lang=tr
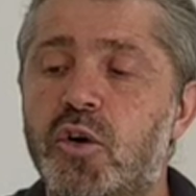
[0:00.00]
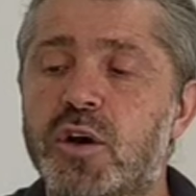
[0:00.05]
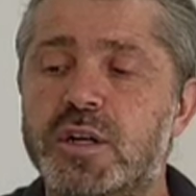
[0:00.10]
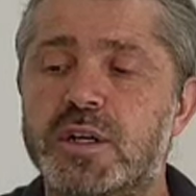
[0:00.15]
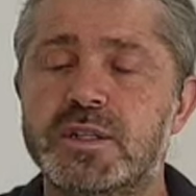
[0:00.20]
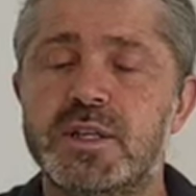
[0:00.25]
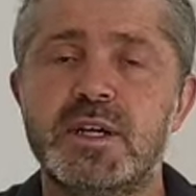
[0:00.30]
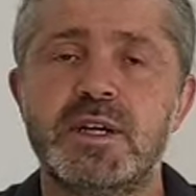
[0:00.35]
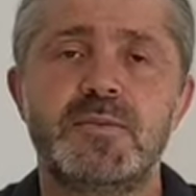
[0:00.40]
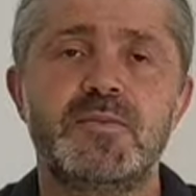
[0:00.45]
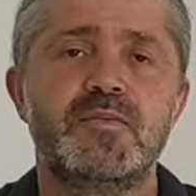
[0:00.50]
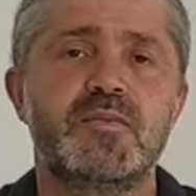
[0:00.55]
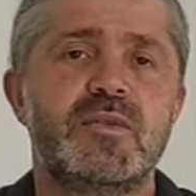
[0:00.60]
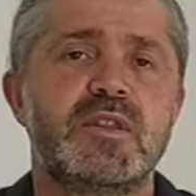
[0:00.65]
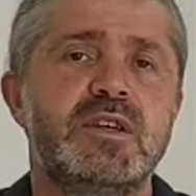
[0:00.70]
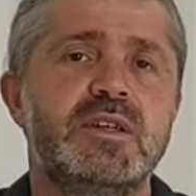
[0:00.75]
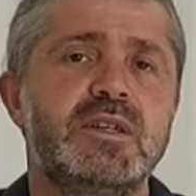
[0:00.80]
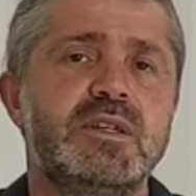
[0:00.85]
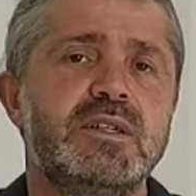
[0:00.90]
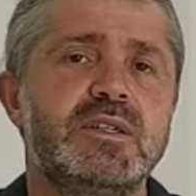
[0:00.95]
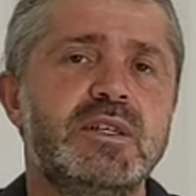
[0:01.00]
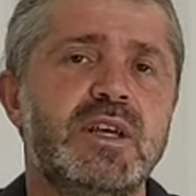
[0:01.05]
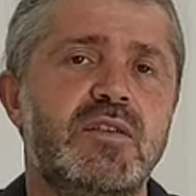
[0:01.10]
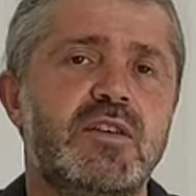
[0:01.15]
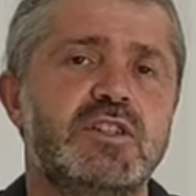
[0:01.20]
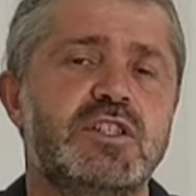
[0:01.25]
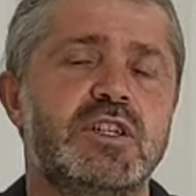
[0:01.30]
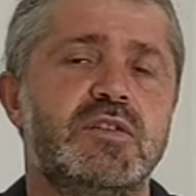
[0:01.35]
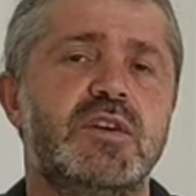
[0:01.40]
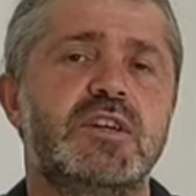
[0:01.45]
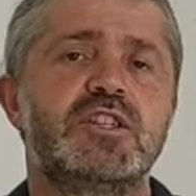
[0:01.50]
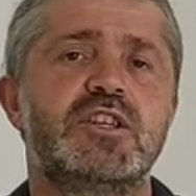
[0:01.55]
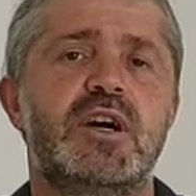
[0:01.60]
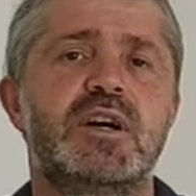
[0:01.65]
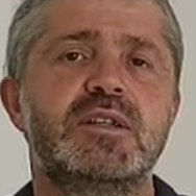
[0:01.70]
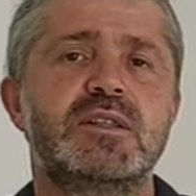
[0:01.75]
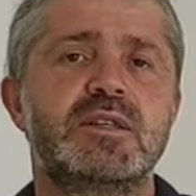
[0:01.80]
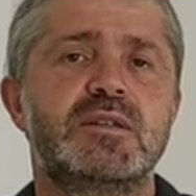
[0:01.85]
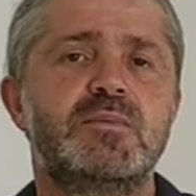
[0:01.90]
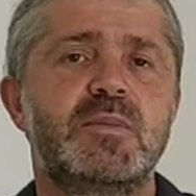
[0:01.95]
o arada e, yavaş yavaş
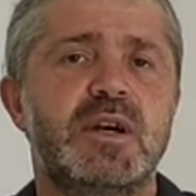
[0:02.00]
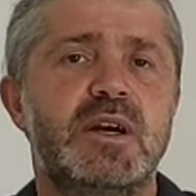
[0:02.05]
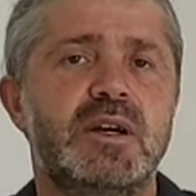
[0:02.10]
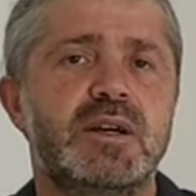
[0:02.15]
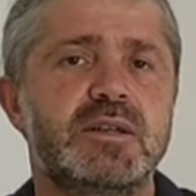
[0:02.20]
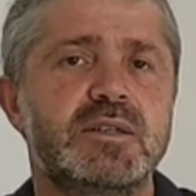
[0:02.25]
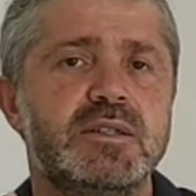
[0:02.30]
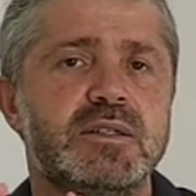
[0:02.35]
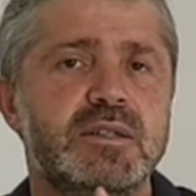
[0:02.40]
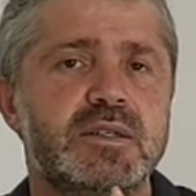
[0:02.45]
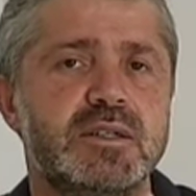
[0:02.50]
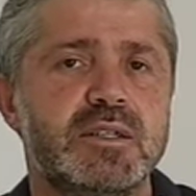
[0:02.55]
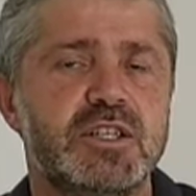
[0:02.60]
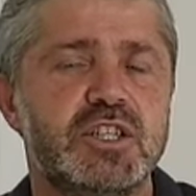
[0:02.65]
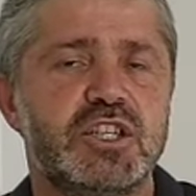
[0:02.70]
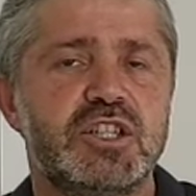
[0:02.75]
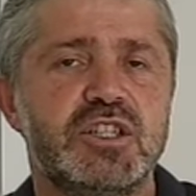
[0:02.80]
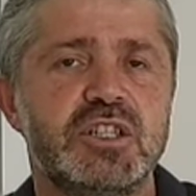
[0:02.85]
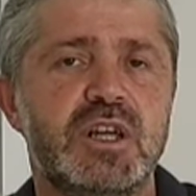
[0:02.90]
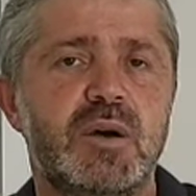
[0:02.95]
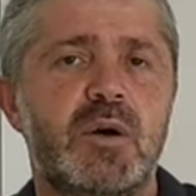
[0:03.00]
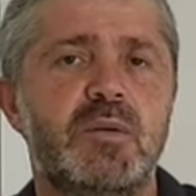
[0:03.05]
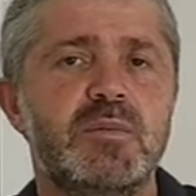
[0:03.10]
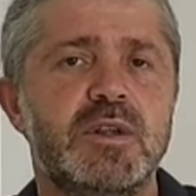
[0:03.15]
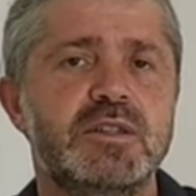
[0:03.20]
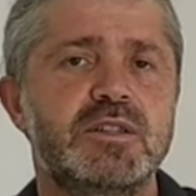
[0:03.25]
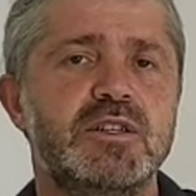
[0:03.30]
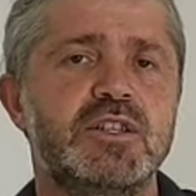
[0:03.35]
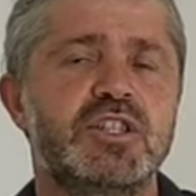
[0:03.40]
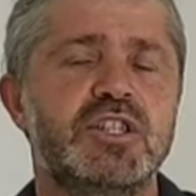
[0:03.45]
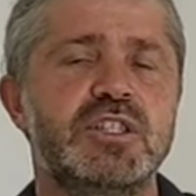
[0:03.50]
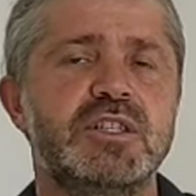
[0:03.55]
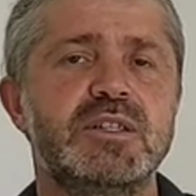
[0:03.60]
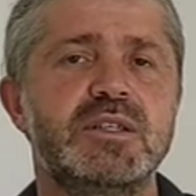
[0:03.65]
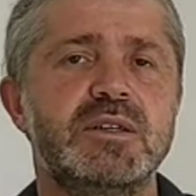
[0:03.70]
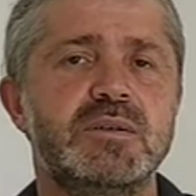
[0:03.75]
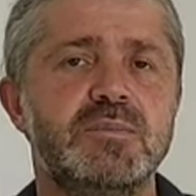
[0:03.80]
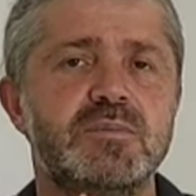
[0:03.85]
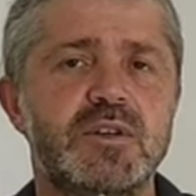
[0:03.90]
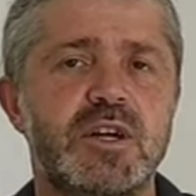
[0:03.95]
artık maya e, işini tamamladığı
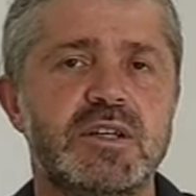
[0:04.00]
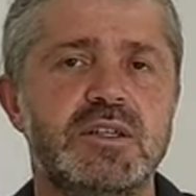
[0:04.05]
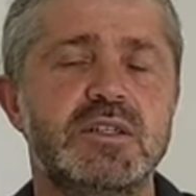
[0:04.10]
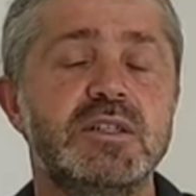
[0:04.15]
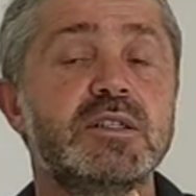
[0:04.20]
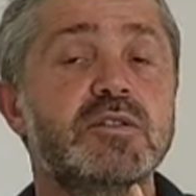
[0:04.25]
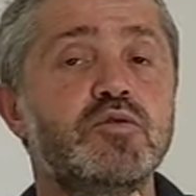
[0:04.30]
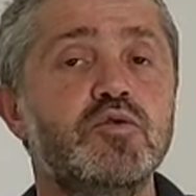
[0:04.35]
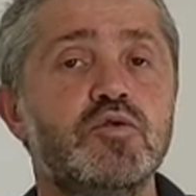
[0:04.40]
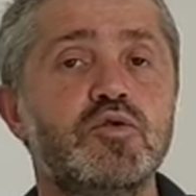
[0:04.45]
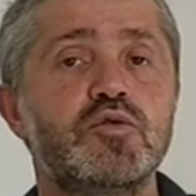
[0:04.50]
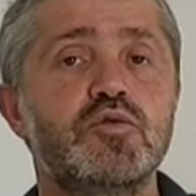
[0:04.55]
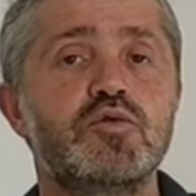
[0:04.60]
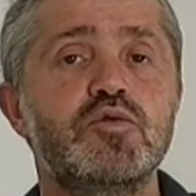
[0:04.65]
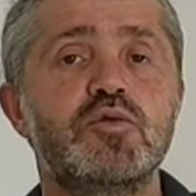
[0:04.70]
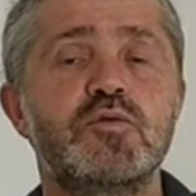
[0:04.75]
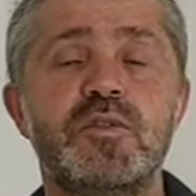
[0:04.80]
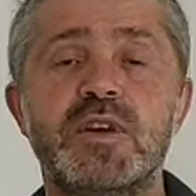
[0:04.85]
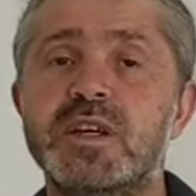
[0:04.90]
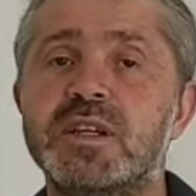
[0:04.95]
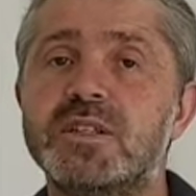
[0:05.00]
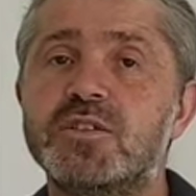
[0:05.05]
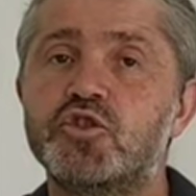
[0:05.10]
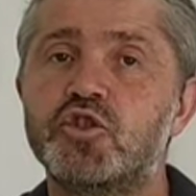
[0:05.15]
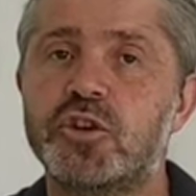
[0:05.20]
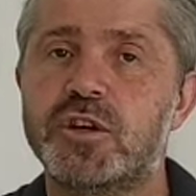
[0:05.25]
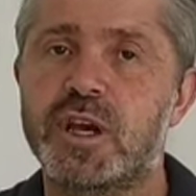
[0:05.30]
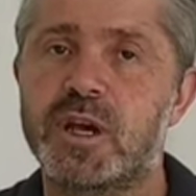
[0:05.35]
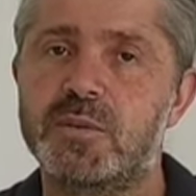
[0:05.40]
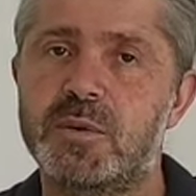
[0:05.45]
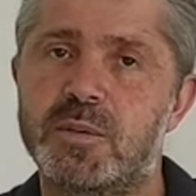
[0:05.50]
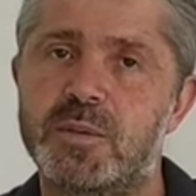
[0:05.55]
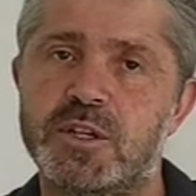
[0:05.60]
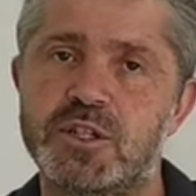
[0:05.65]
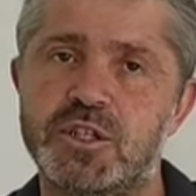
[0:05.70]
için bırakır, durulur ve çökelme